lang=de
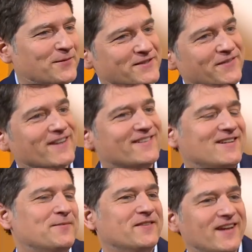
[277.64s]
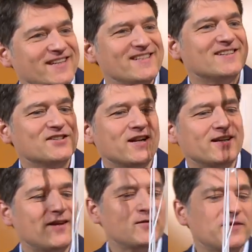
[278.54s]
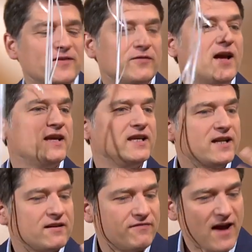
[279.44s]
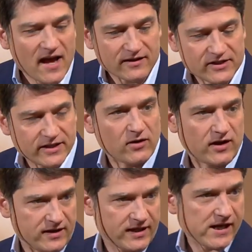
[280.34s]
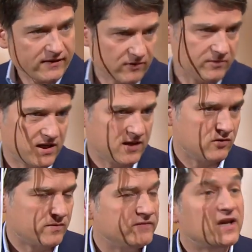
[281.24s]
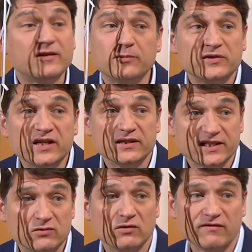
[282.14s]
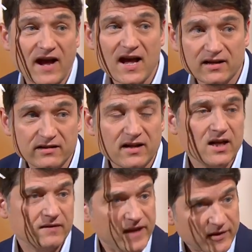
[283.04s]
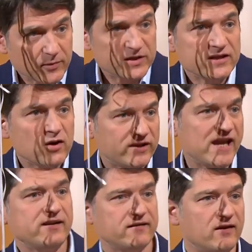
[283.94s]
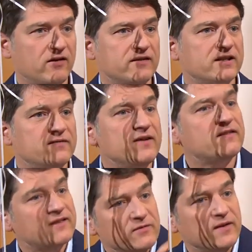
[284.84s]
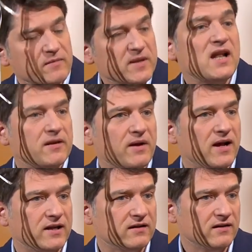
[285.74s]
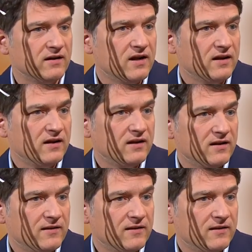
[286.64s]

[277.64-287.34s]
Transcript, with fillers: aber die Wahrheit ist, Sie haben es ja echt nicht geschnallt. Also pass so. auf, jeder Ware steht auch eine Geldsumme gegenüber. Wir exportieren nicht nur Waren, wir exportieren ja auch Geld ins Ausland. Der Witz ist, dass wir es im Inland behalten. Wir, wir, wir geben